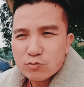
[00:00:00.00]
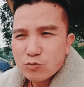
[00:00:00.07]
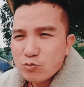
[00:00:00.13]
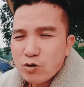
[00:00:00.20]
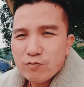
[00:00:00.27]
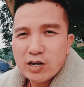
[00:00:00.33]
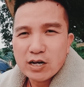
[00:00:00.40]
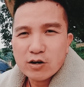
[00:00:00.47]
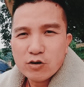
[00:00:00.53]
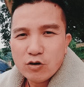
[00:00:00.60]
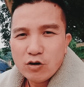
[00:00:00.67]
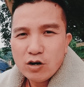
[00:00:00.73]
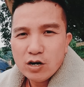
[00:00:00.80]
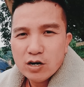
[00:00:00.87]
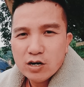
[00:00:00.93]
cũng không phải là
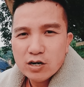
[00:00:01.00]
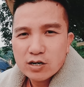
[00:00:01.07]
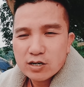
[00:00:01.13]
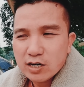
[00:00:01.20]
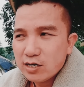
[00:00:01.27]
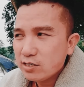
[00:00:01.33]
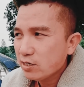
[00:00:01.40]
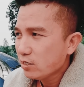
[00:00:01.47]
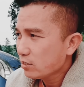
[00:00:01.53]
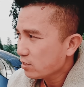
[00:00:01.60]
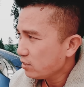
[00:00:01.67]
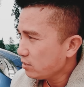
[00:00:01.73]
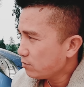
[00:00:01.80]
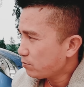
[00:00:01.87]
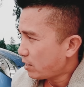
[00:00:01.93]
khó đấy
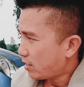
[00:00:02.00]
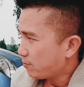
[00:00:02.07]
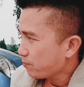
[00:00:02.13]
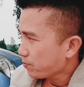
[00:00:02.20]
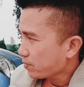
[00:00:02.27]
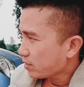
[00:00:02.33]
thế nhưng mà